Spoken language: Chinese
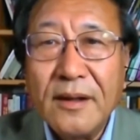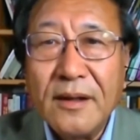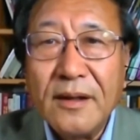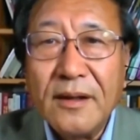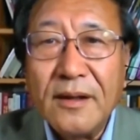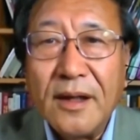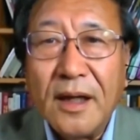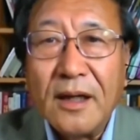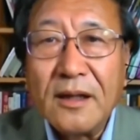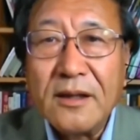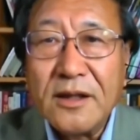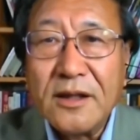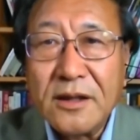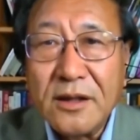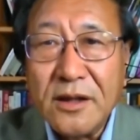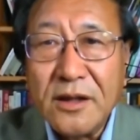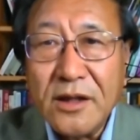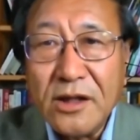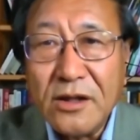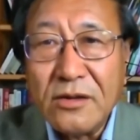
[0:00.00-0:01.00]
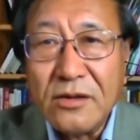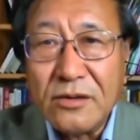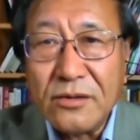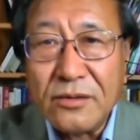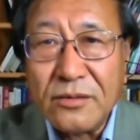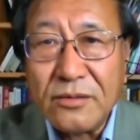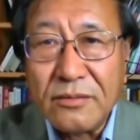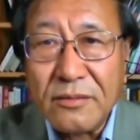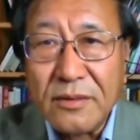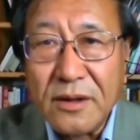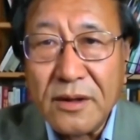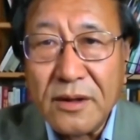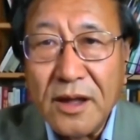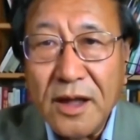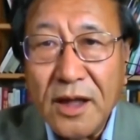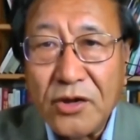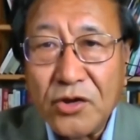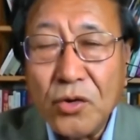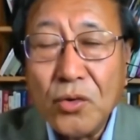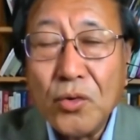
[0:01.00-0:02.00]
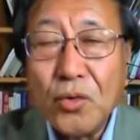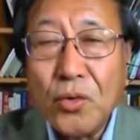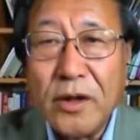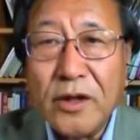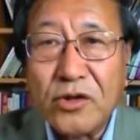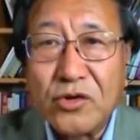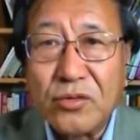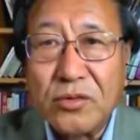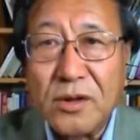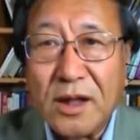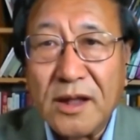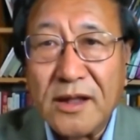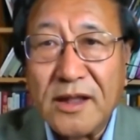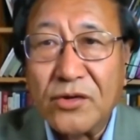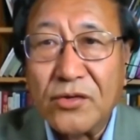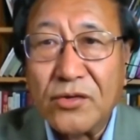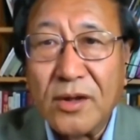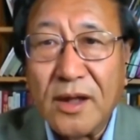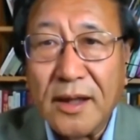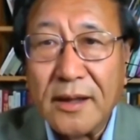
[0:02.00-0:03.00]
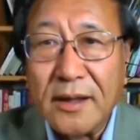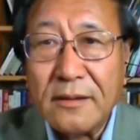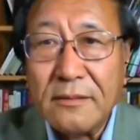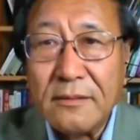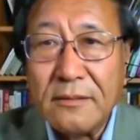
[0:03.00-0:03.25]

然后又后来中国又主导提出来